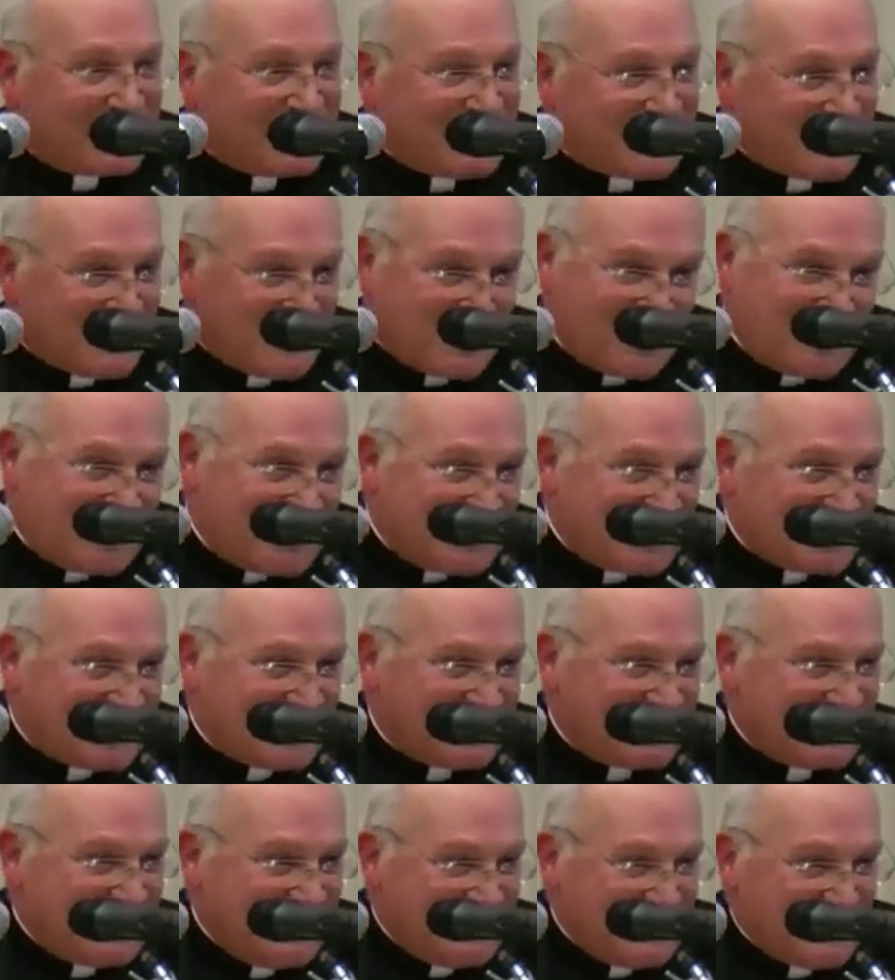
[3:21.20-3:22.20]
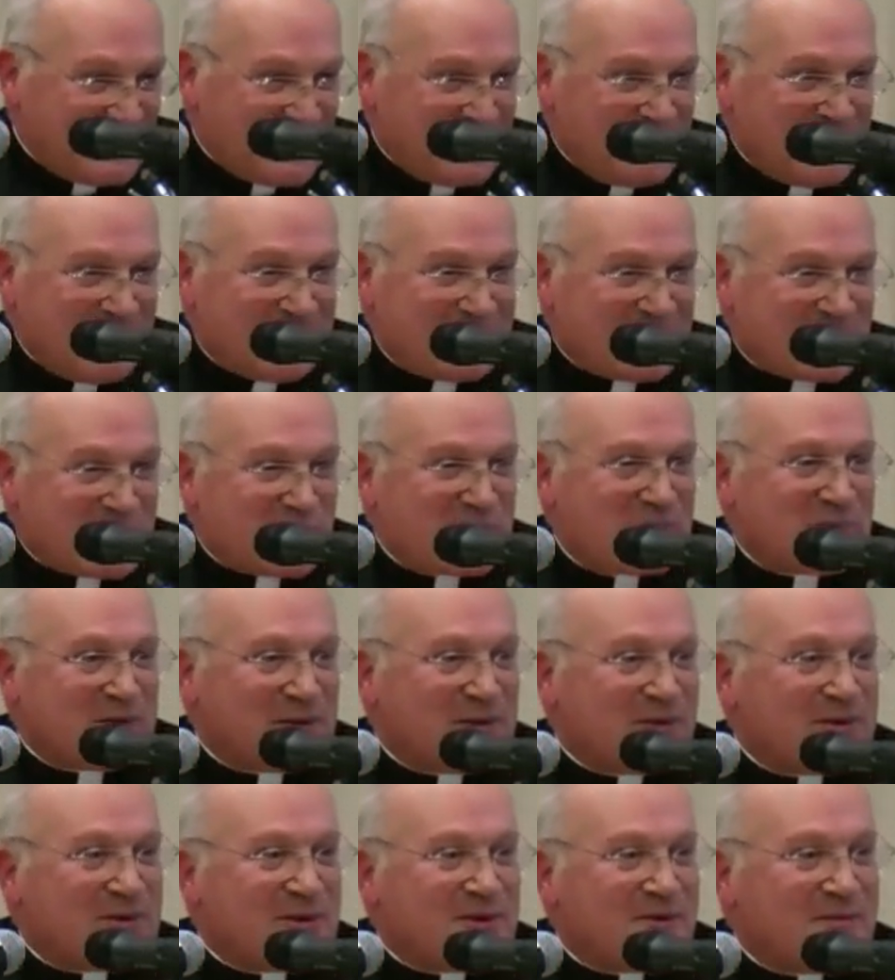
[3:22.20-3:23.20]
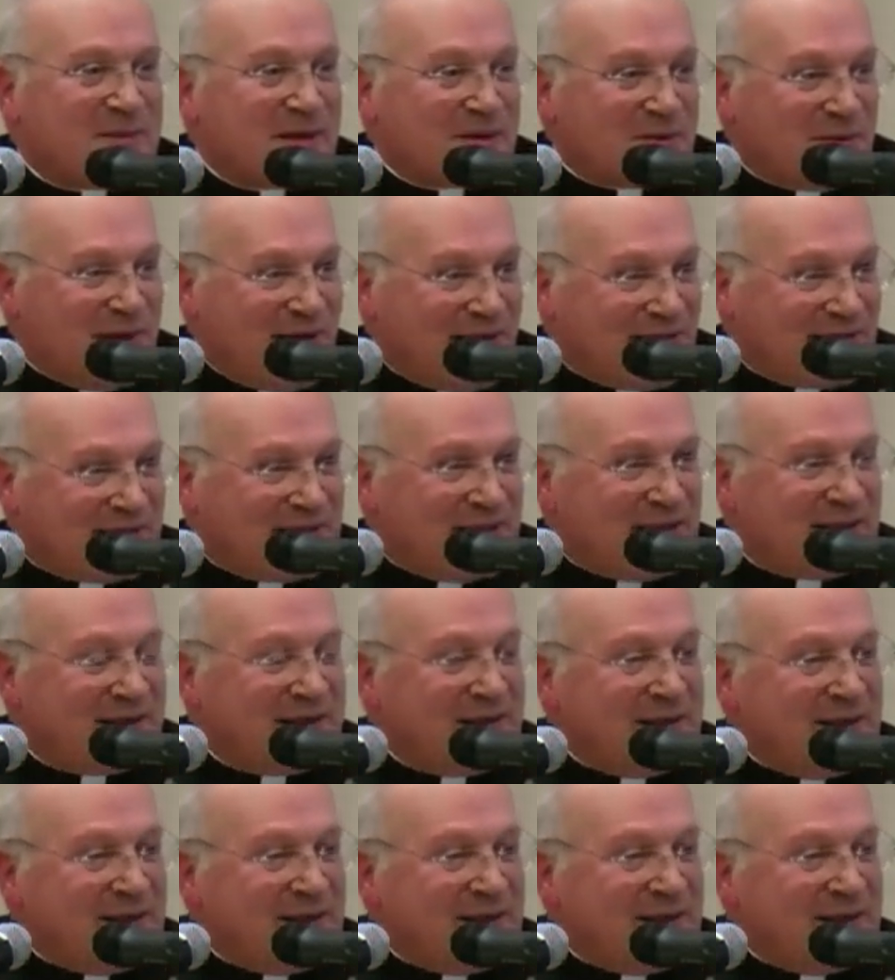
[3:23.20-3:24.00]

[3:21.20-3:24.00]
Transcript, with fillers: no, subito, mi è venuto in mente subito, dico ma guarda,